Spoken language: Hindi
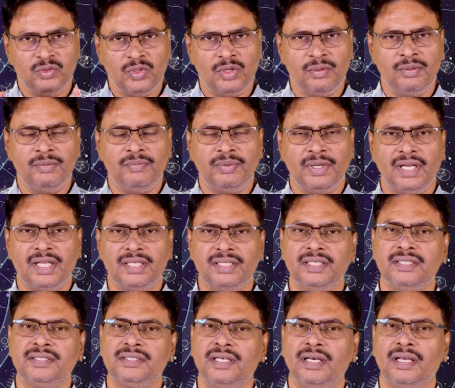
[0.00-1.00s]
जो अभी
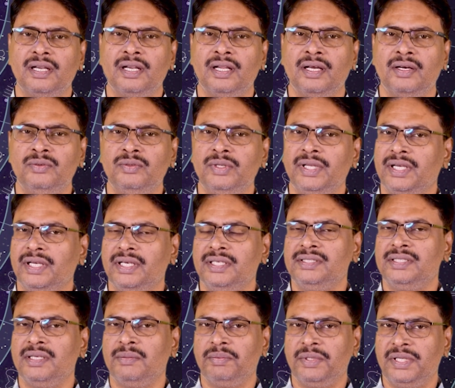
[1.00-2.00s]
फलादेश कर रहा हूँ
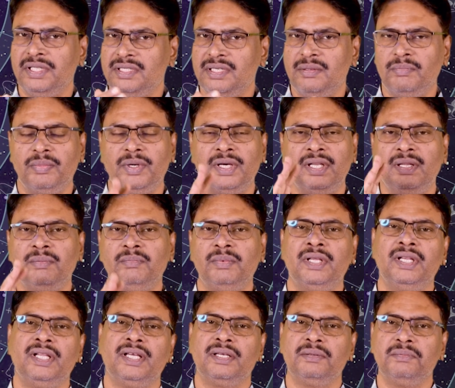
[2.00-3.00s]
इक्कीस अप्रैल से पहले
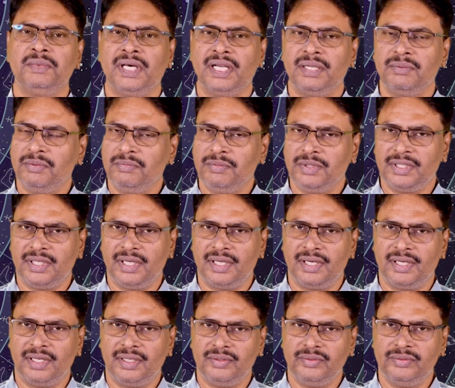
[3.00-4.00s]
पहले के बारे में बता
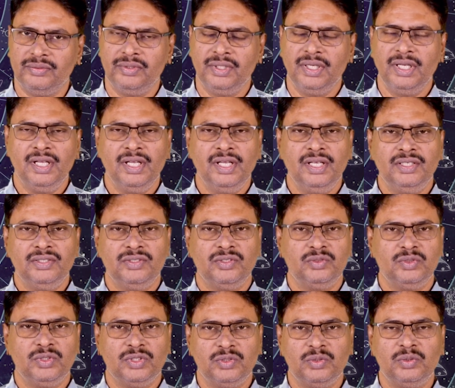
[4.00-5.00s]
रहा हूँ तो
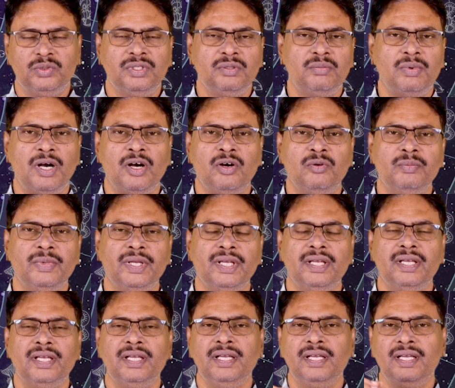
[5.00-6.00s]
चतुर्थ भाव में
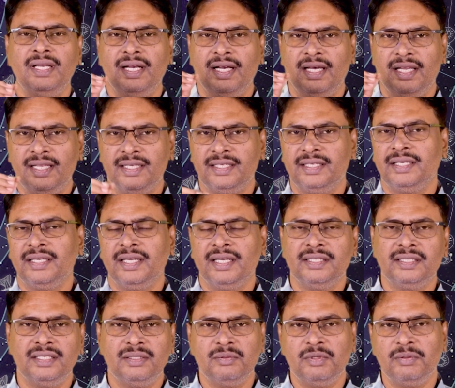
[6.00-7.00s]
हालांकि
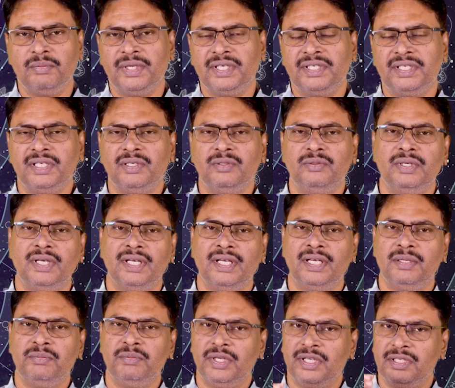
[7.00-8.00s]
केंद्र में बैठे हुए
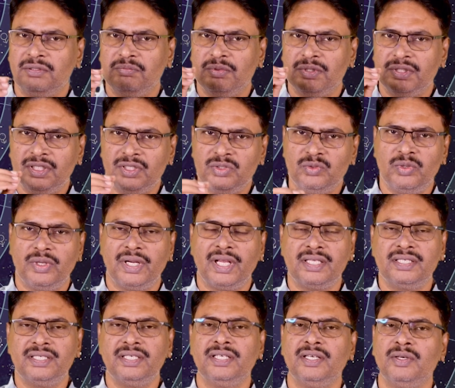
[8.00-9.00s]
हैं बृहस्पति
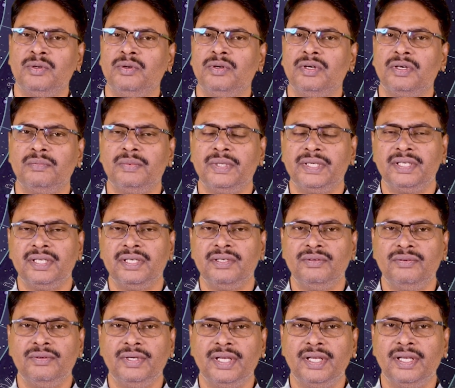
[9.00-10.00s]
स्वराशि के होकर बैठे
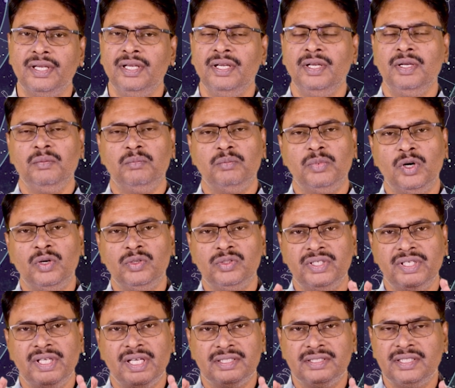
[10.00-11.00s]
हुए हैं बहुत
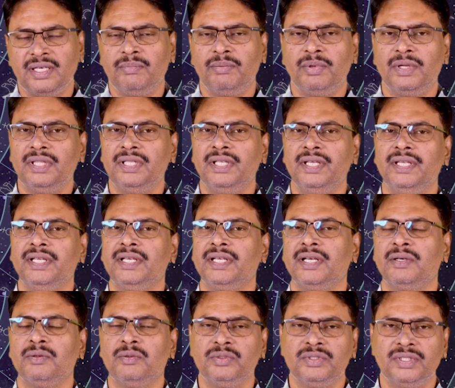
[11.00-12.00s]
ही अच्छा फल देने
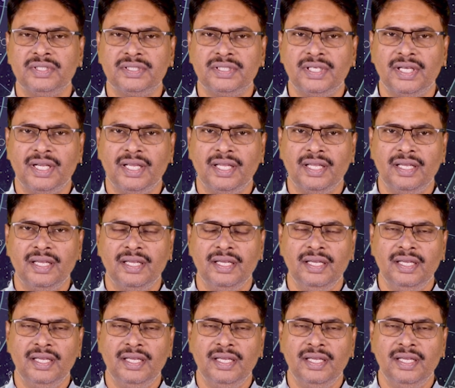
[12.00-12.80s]
का कोशिश करेंगे